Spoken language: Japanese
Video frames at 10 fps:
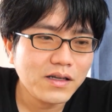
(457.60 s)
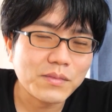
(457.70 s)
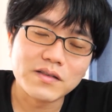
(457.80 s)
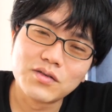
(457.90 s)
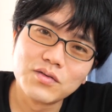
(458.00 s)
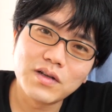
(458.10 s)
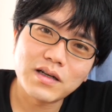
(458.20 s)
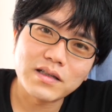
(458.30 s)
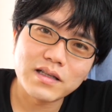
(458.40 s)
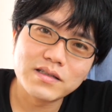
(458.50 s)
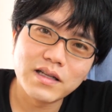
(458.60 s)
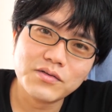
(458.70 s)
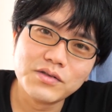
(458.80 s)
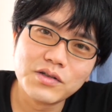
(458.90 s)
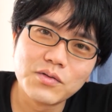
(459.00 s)
今ねそんな形で
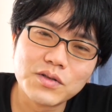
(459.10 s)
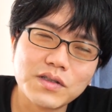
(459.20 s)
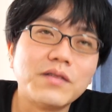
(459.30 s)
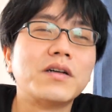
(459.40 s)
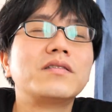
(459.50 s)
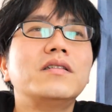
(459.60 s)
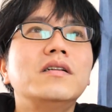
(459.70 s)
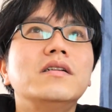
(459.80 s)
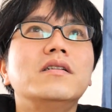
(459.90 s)
運用をしています